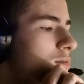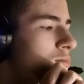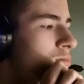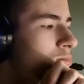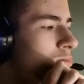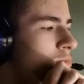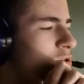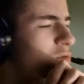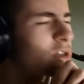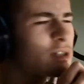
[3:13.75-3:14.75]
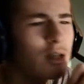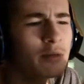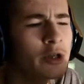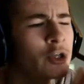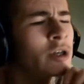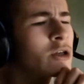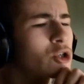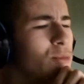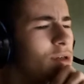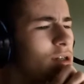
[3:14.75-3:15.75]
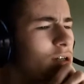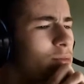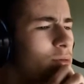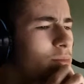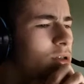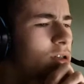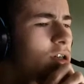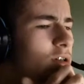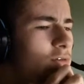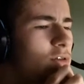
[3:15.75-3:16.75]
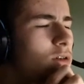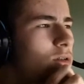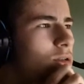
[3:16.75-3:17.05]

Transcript: hm, ich würde nicht sagen mit Cheat gespielt, aber mit Hilfe.